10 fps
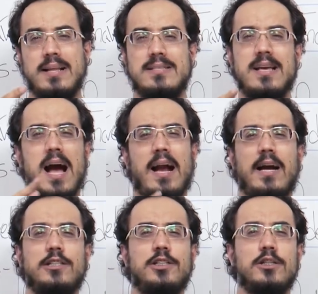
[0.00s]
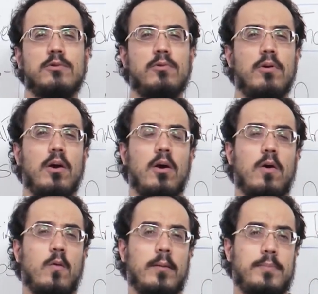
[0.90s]
Esse a é artigo
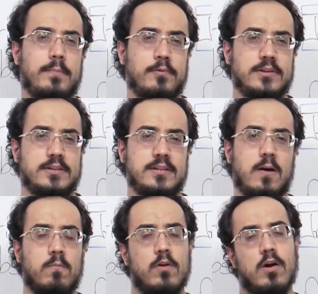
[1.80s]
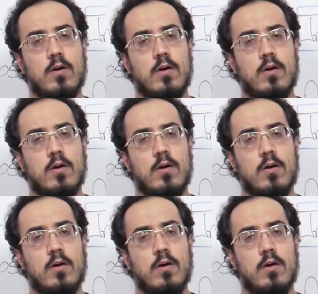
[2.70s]
ou é preposição?